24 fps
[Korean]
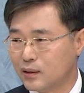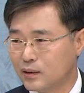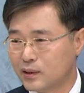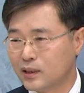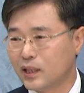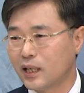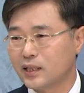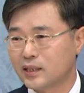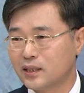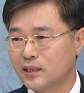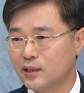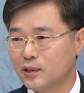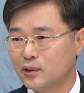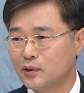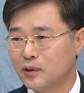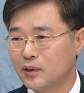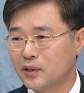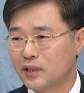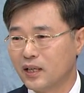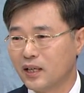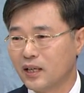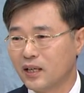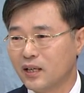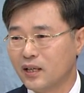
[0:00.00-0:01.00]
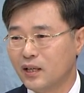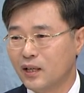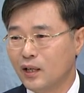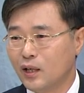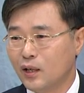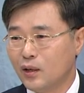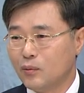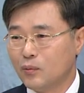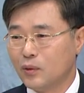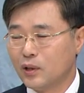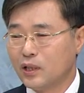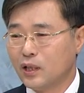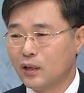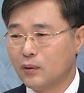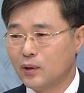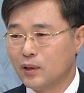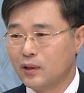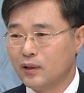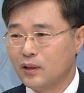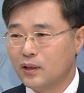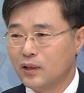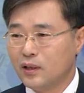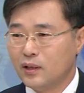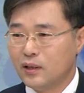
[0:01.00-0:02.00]
사실이죠, 이게.
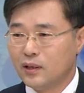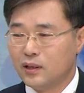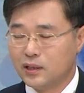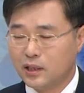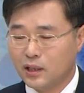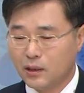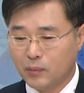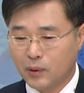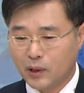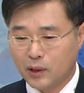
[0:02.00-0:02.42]
뭐냐면 이제